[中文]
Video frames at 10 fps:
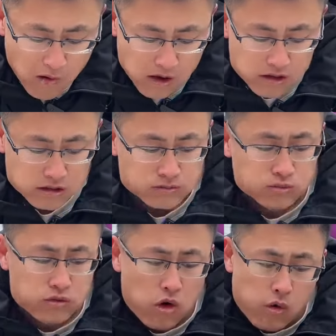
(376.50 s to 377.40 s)
哎呦，
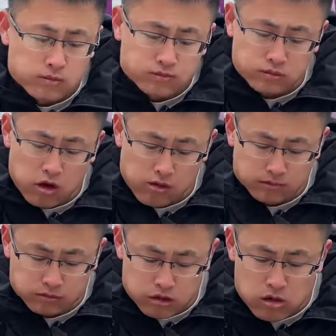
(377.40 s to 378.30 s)

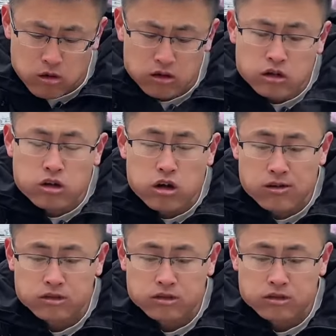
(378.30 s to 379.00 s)
这火烧好了，